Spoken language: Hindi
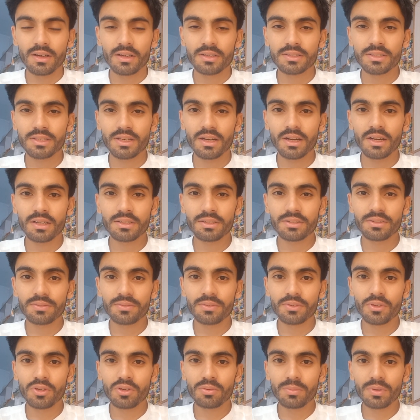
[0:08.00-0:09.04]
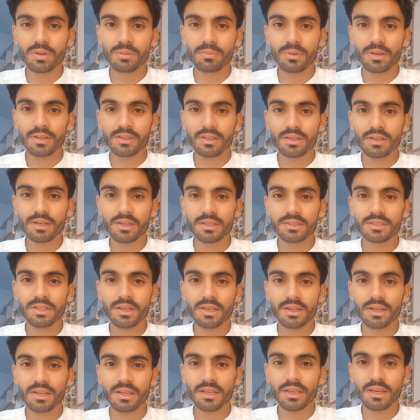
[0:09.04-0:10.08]
अच्छा आज इस वीडियो में हम बात करने जा
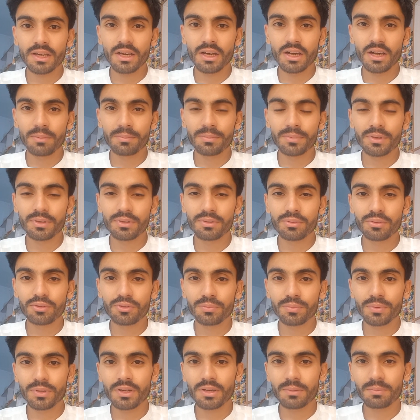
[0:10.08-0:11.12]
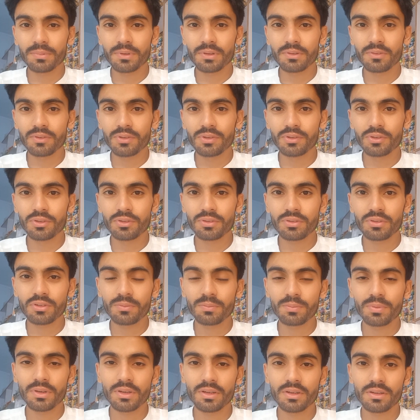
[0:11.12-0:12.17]
रहे हैं कि आप यूट्यूब पर अपनी वीडियोस के
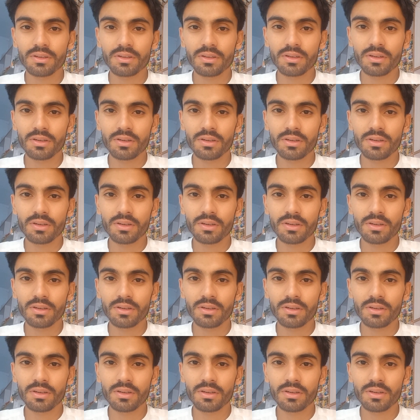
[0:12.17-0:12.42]
पर